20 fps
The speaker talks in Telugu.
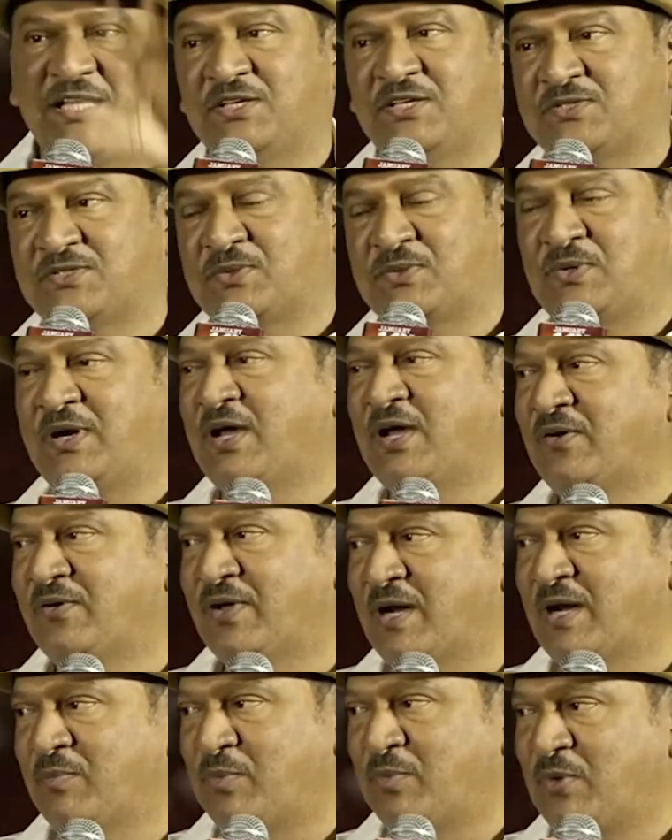తీసుకుంటున్నాం
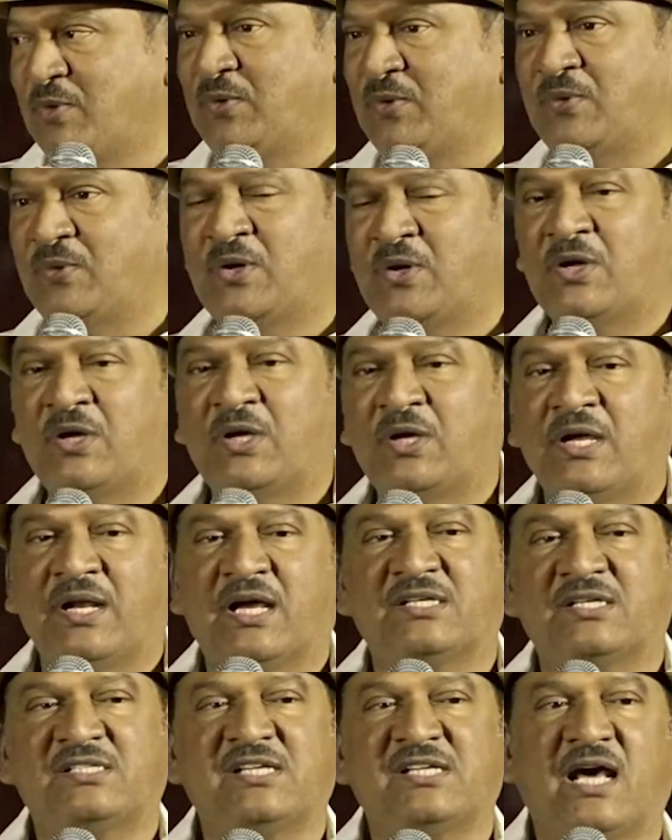అన్నప్పుడు
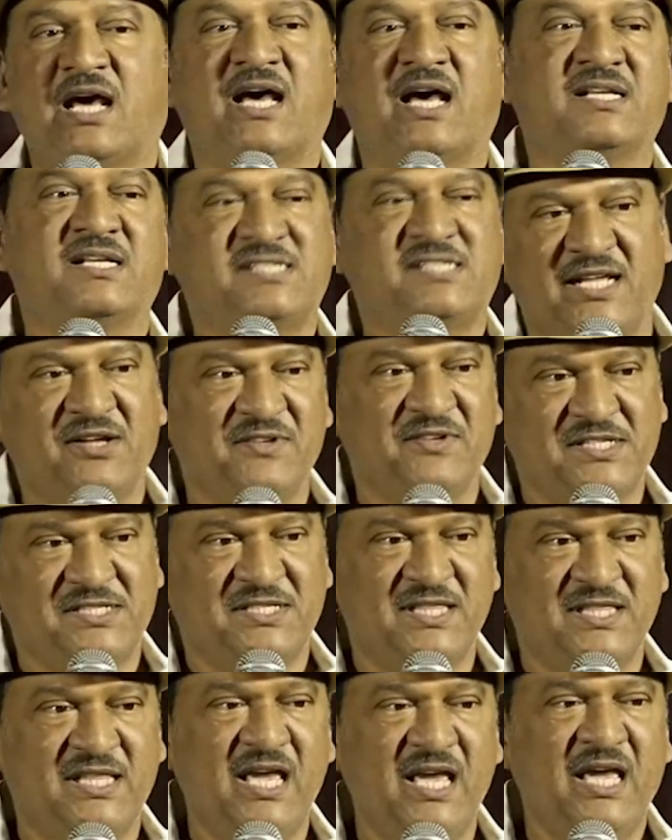నాకు చాలా ఆశ్చర్యం
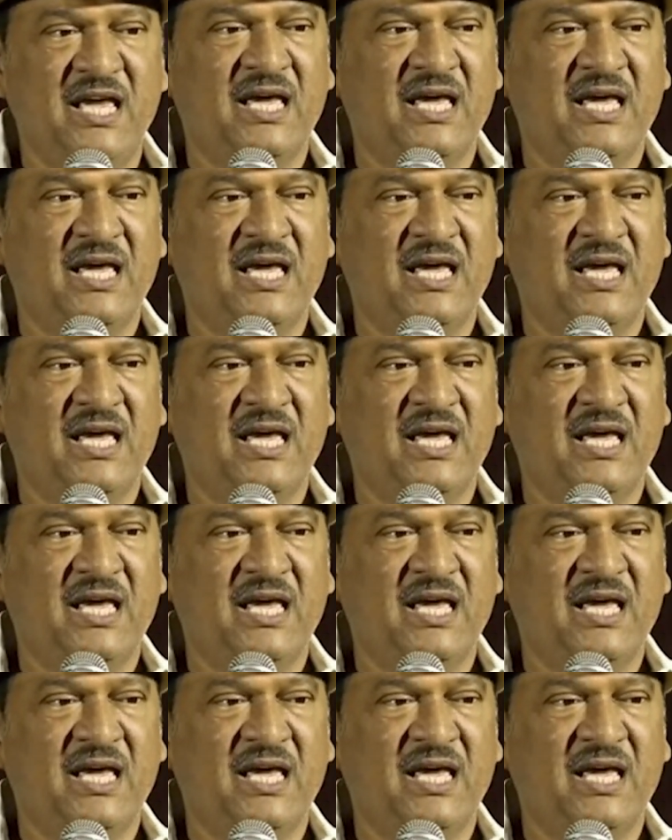వేసింది